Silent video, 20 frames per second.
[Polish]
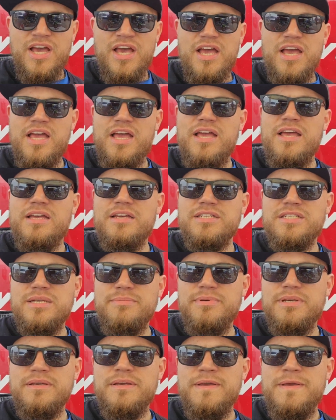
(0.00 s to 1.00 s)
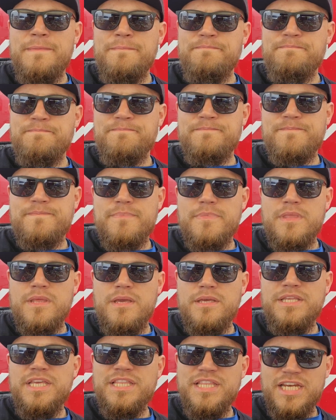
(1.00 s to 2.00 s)
E, żeby
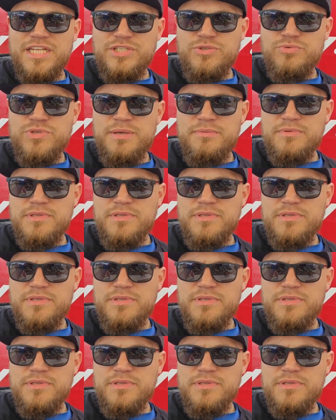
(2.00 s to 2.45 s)
mm, nie tracił